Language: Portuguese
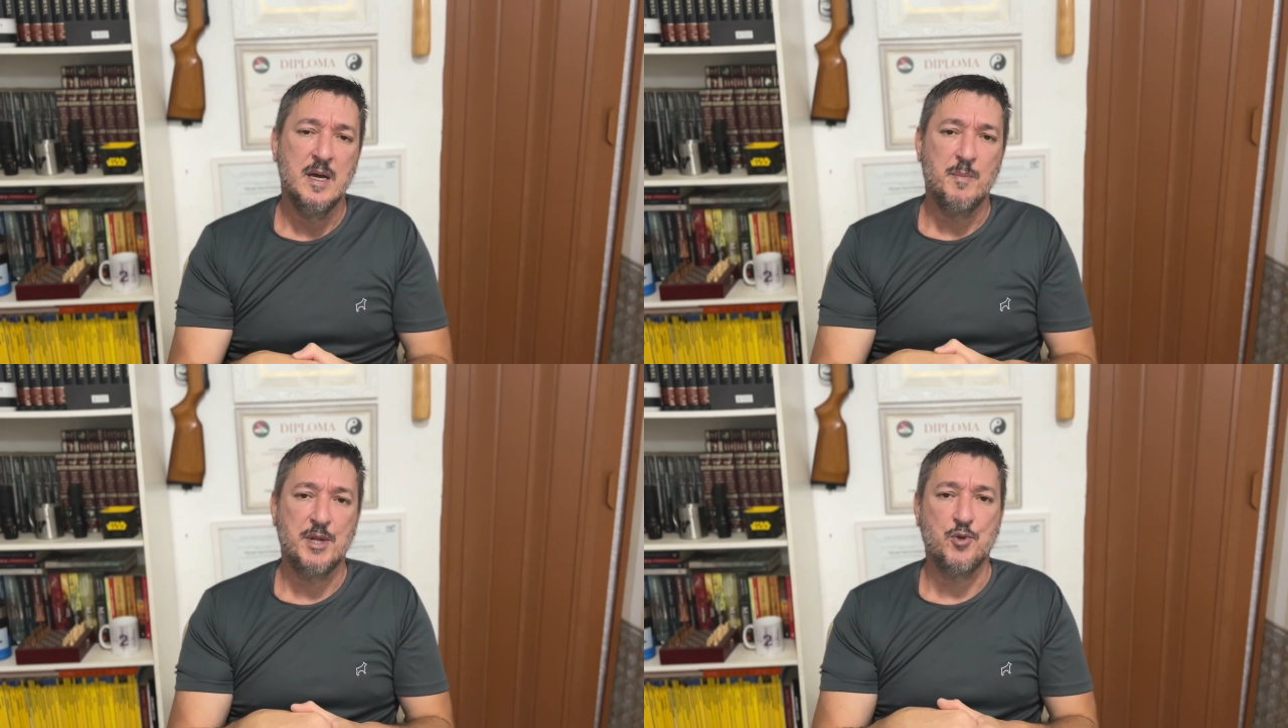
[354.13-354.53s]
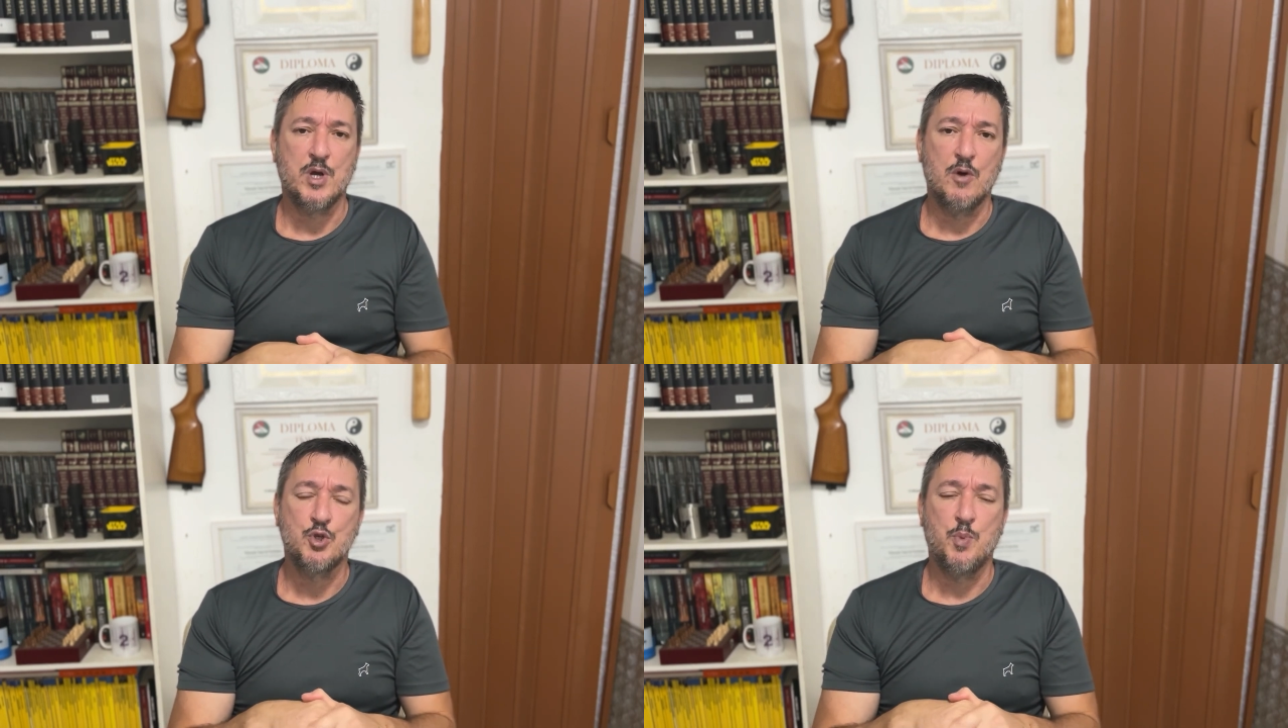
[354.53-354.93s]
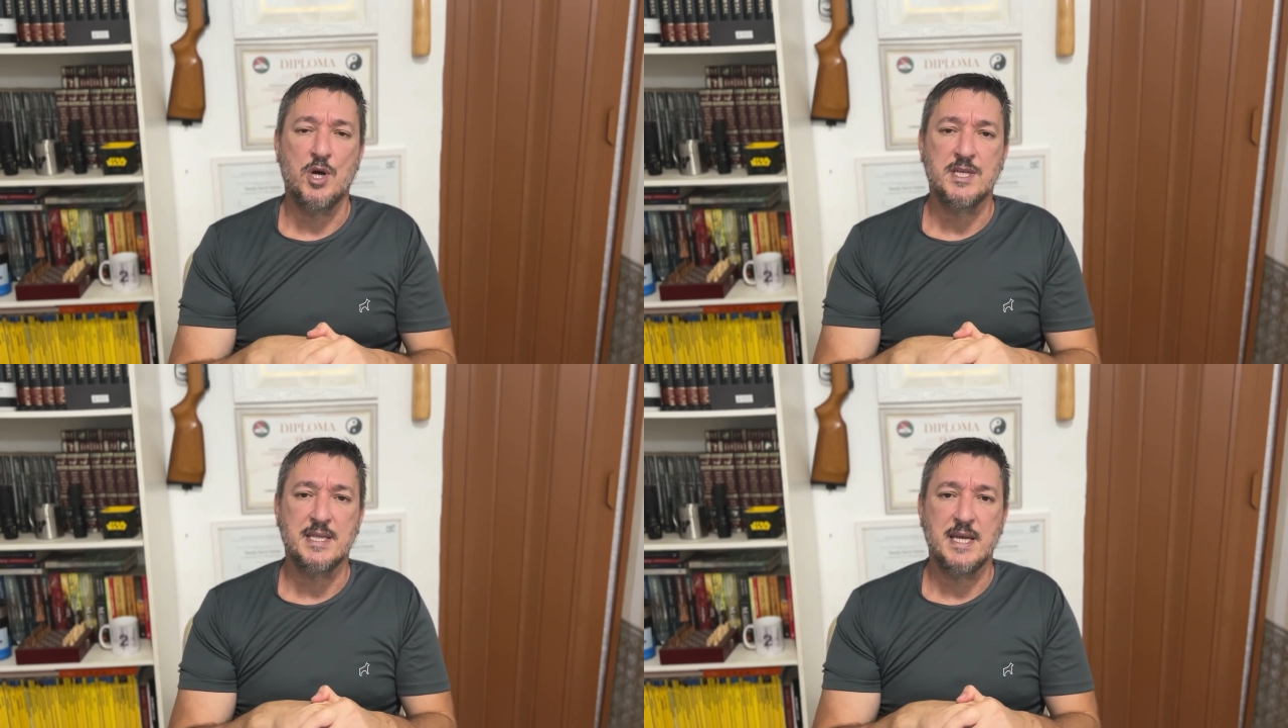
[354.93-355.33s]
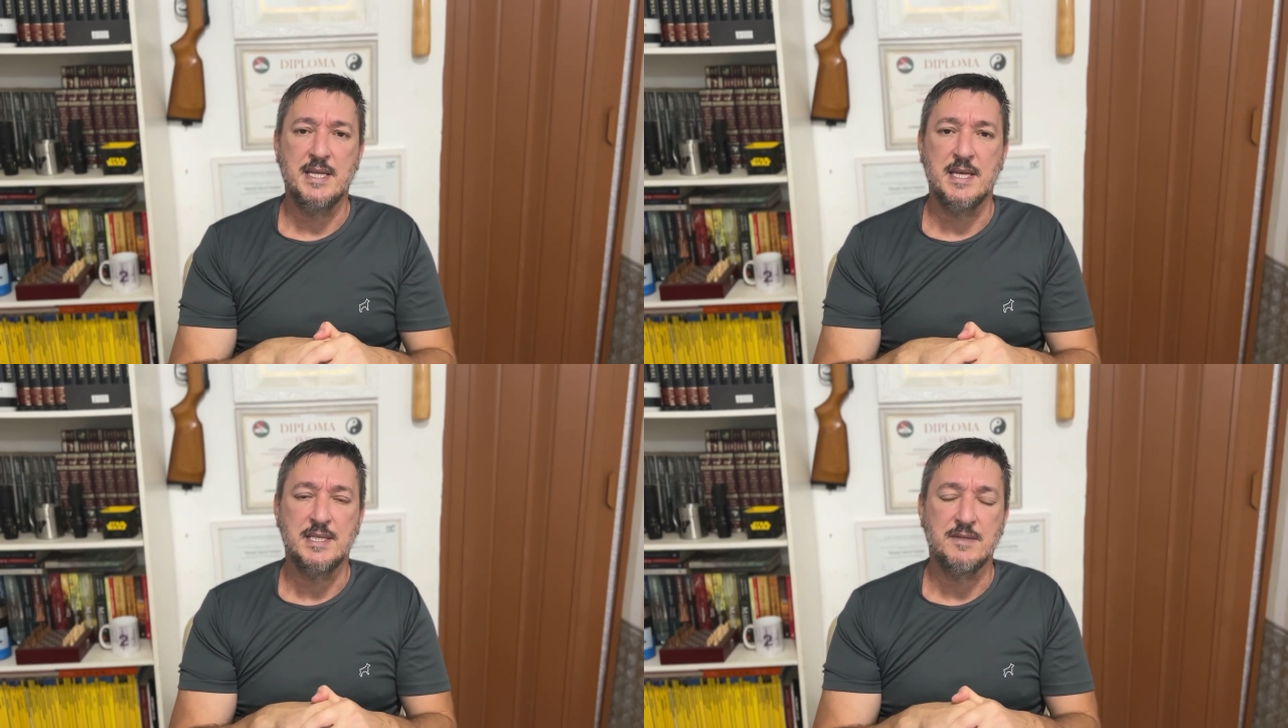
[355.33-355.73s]
para tocar o esporte
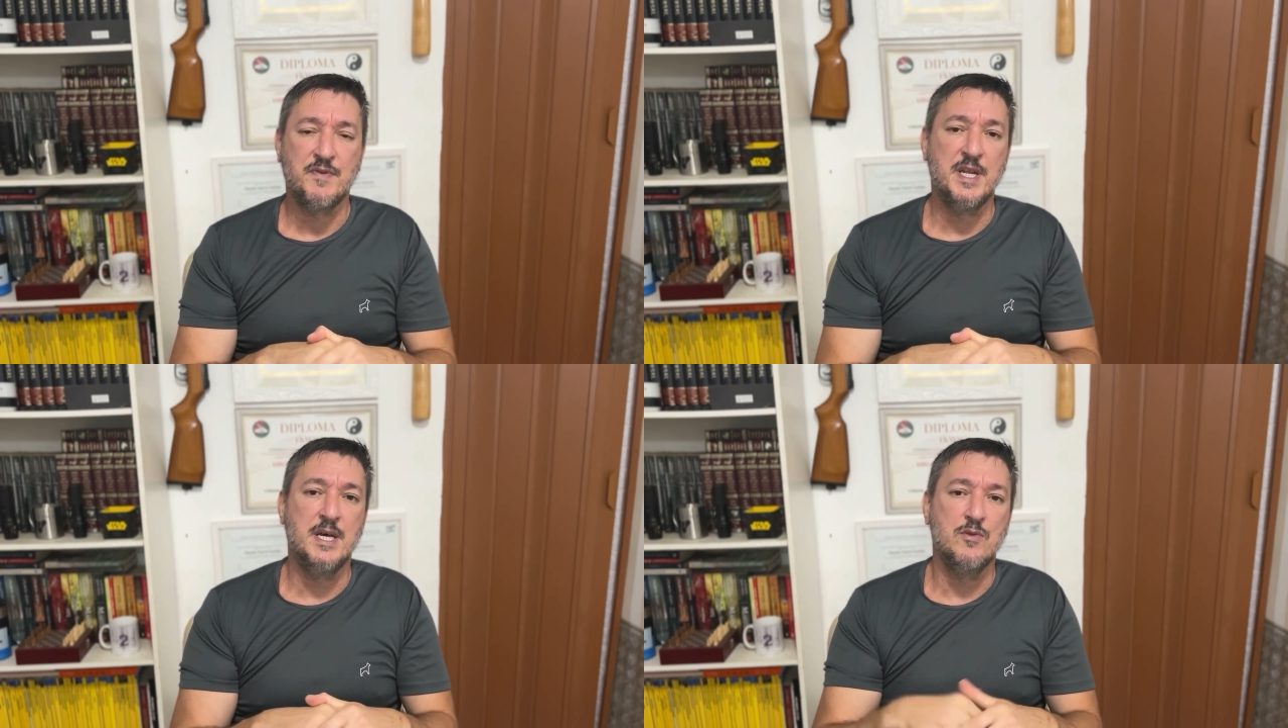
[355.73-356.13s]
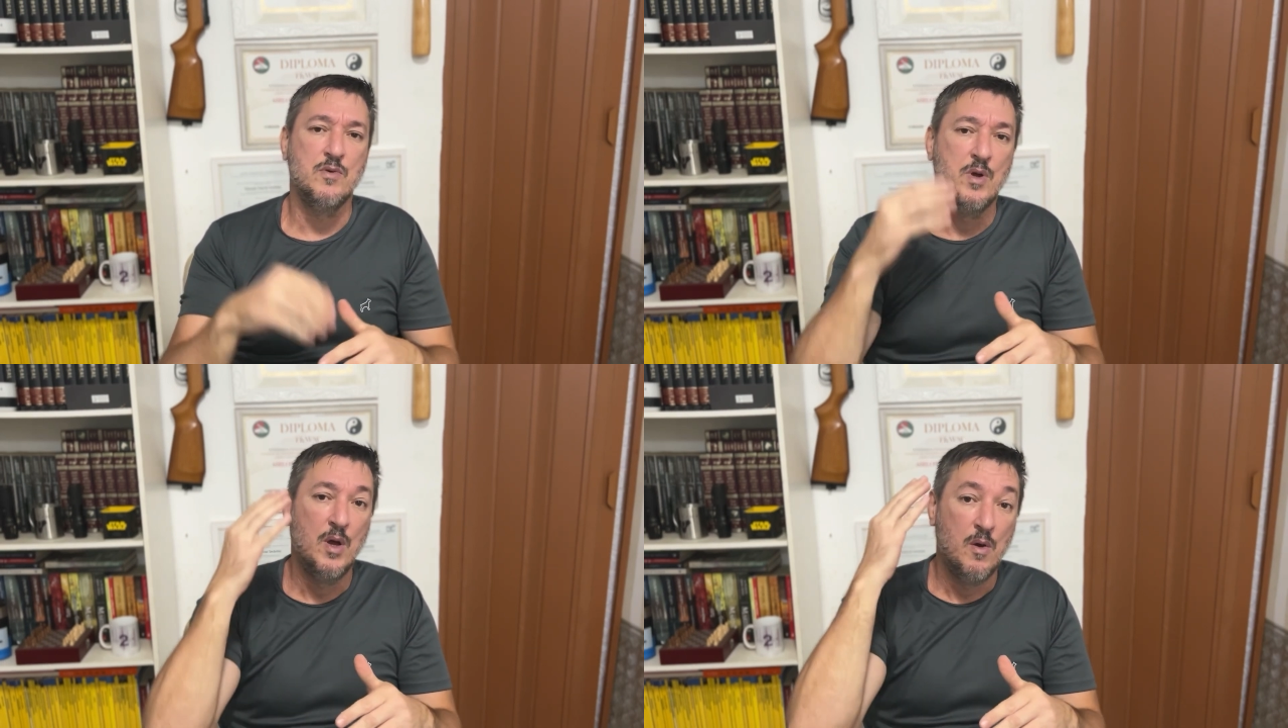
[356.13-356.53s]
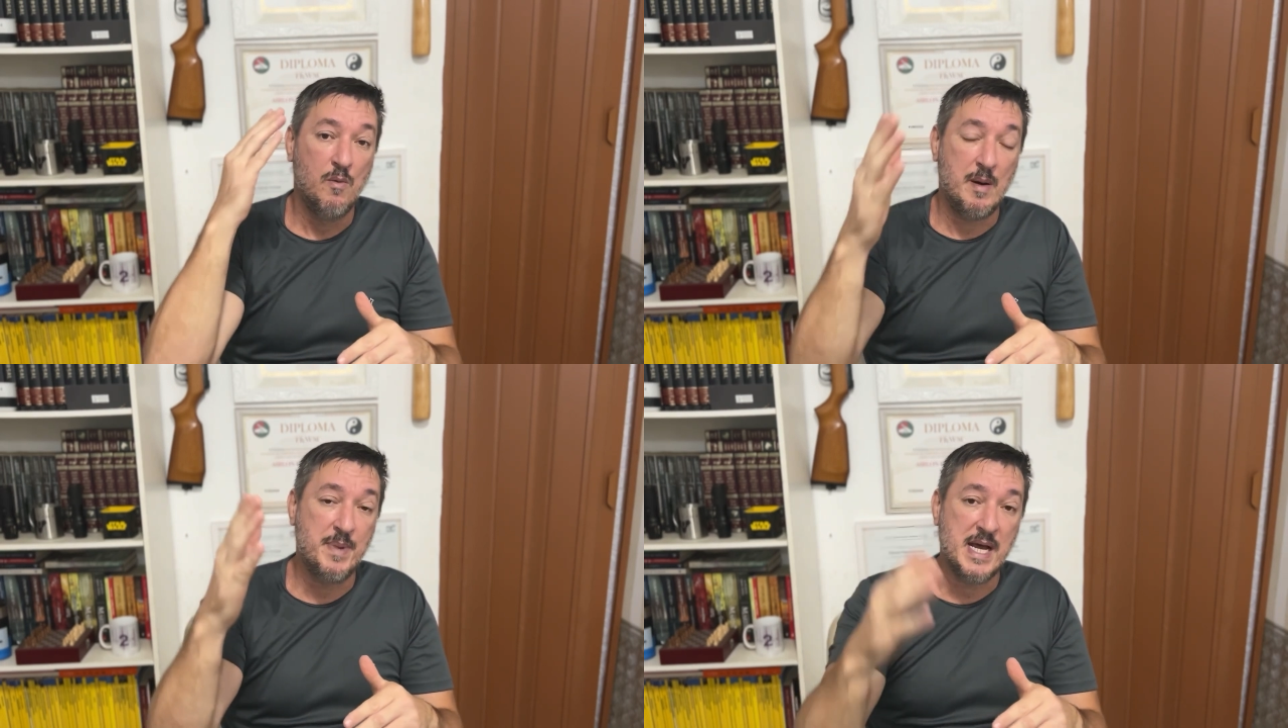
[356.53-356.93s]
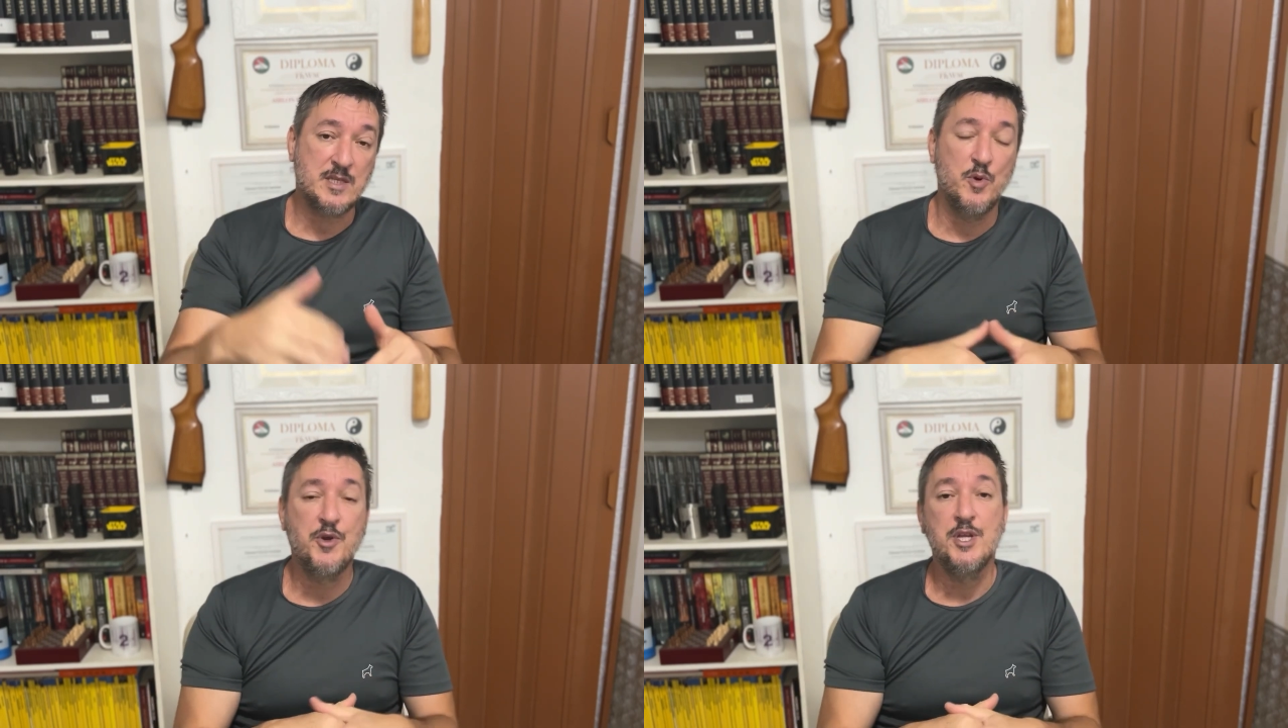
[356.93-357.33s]
catarinense. Fernando, um
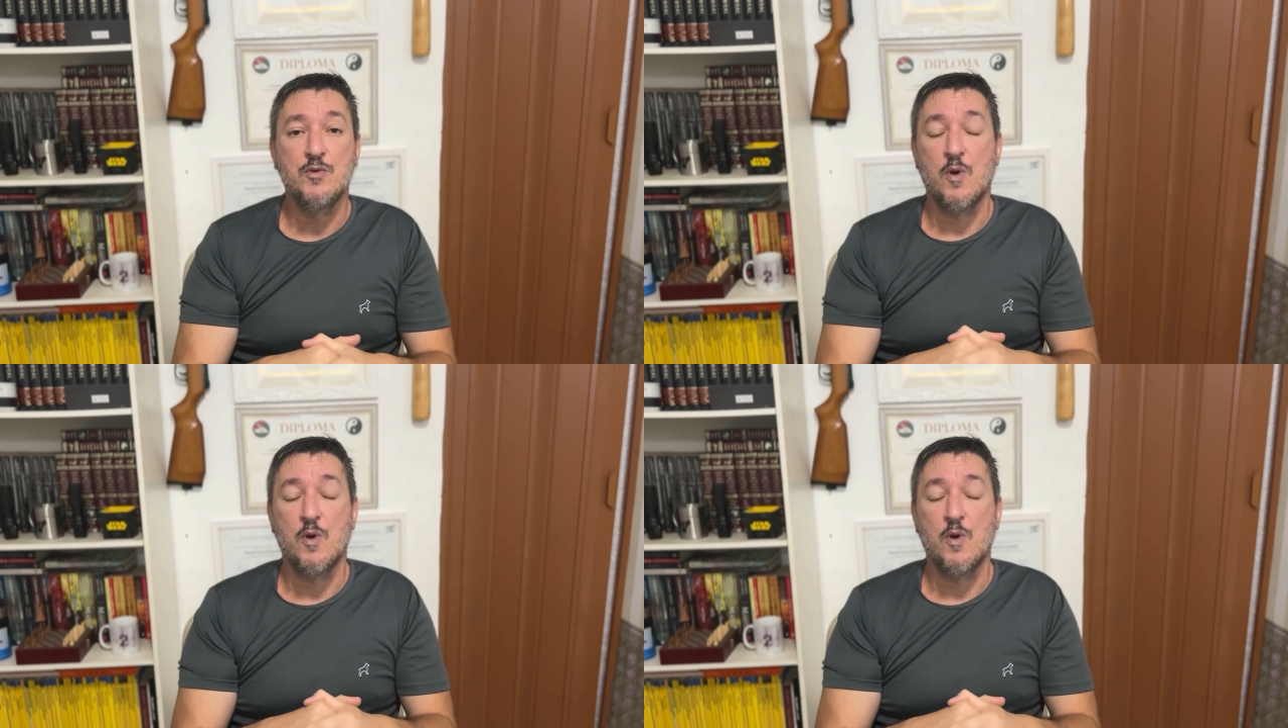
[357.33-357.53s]
abraço, meu querido.